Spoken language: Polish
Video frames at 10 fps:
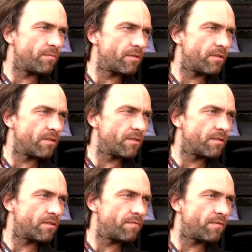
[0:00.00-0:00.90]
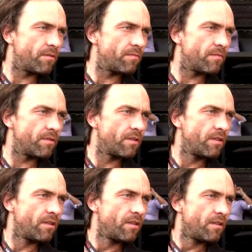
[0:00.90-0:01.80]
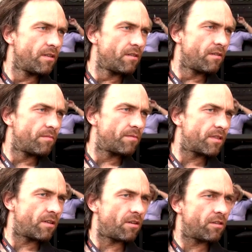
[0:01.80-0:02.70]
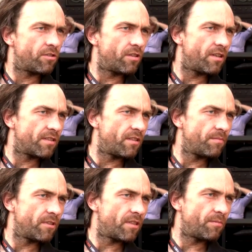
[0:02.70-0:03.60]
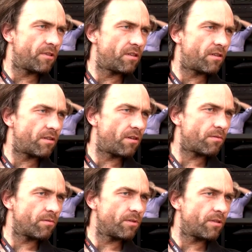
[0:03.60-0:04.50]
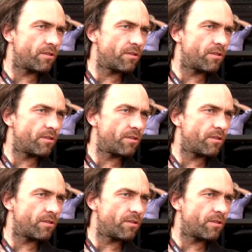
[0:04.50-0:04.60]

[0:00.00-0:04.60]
bo to jest film psychologiczny, ale z elementami horroru i to